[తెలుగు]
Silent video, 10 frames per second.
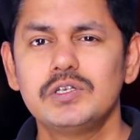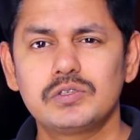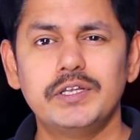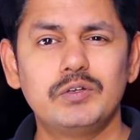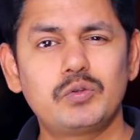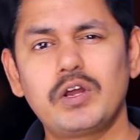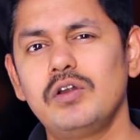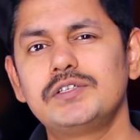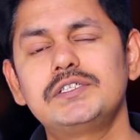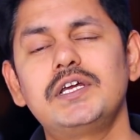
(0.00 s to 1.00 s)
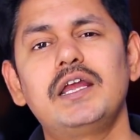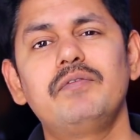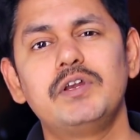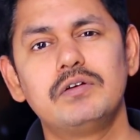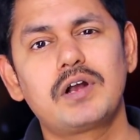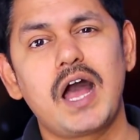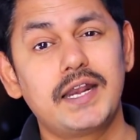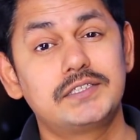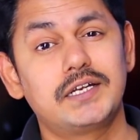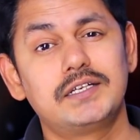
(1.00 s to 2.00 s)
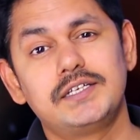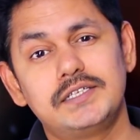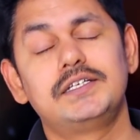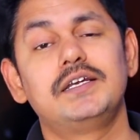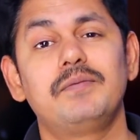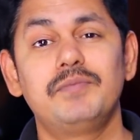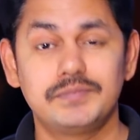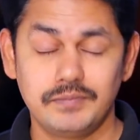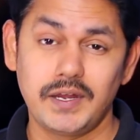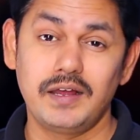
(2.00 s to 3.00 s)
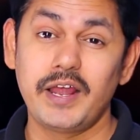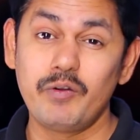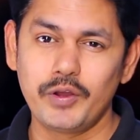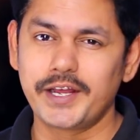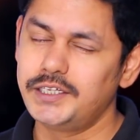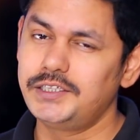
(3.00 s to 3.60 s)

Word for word: సో ఇది త్వరలో వచ్చేసరికి వీళ్ళు కార్యాచరణ చేసి లైవ్లోకి అయితే